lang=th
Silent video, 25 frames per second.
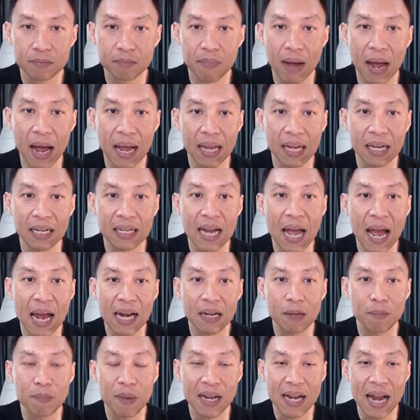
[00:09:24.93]
มาอีกหน้า
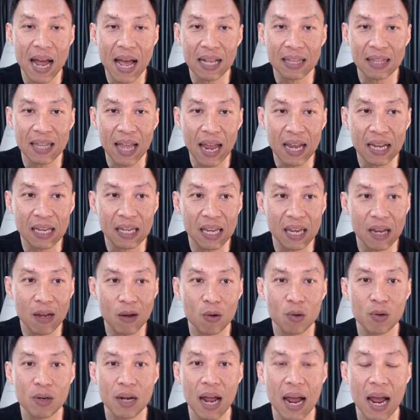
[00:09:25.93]
หนึ่งเป็นหน้า Thank
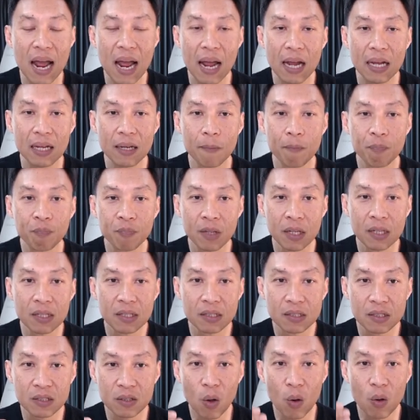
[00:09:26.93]
you หน้า
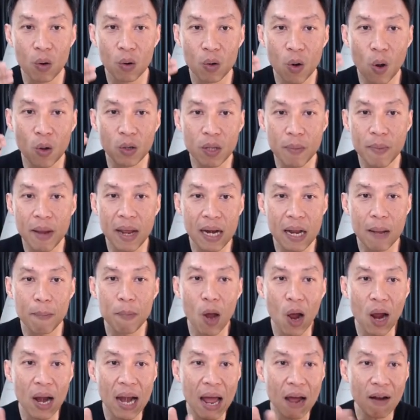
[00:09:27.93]
ส่งลงทะเบียนเรียบ
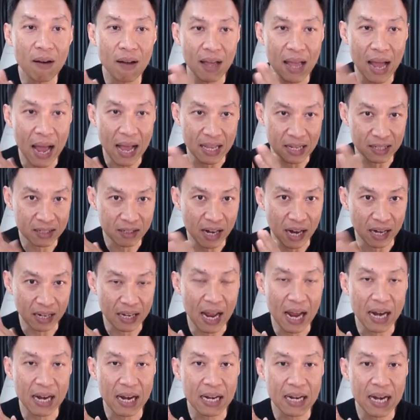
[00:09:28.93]
ร้อยแล้วเราอาจจะแท็ก
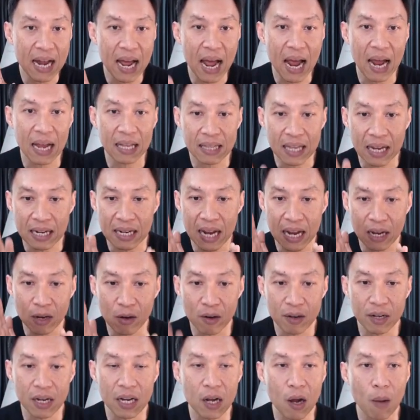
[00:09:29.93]
หน้านั้นได้แต่ในก
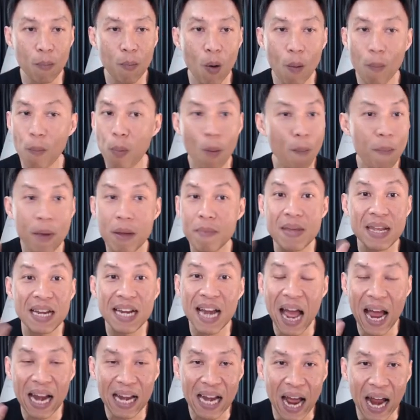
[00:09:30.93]
รณีของผมผมไม่มี
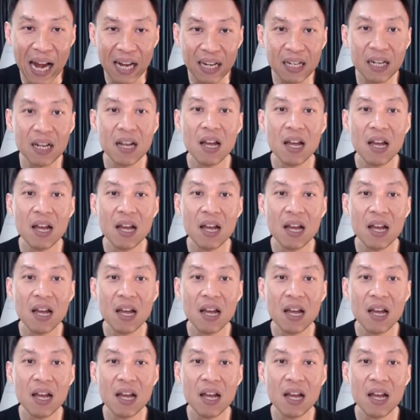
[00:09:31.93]
หน้านั้น